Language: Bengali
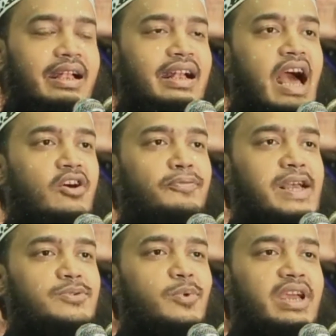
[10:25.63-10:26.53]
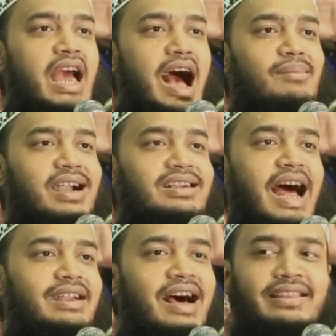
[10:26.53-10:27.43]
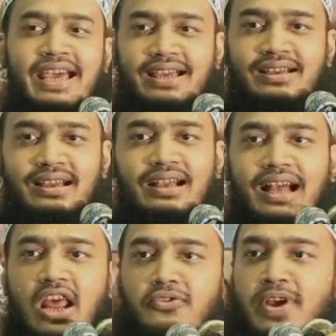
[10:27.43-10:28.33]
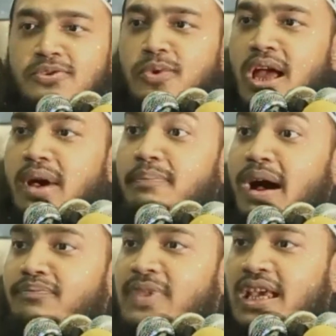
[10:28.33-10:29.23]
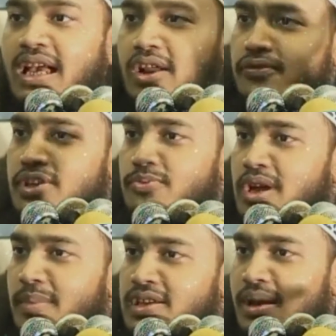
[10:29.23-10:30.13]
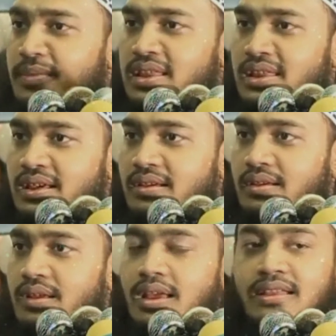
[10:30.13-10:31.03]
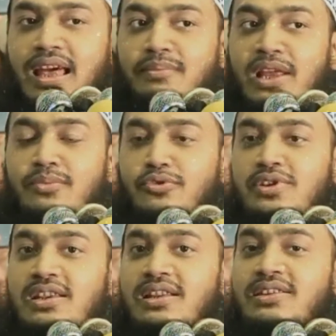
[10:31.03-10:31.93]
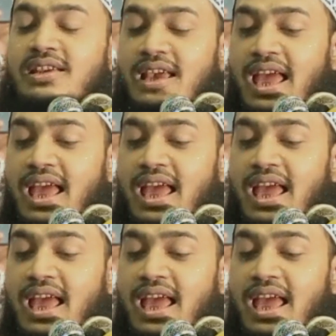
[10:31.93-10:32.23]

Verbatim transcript: কারো ফেসবুকে আমার ডান দিক কারো ফেসবুকে আমার বাম দিক কারো ফেসবুকে আমার সামনের দিক তার মানে বোঝা যাচ্ছে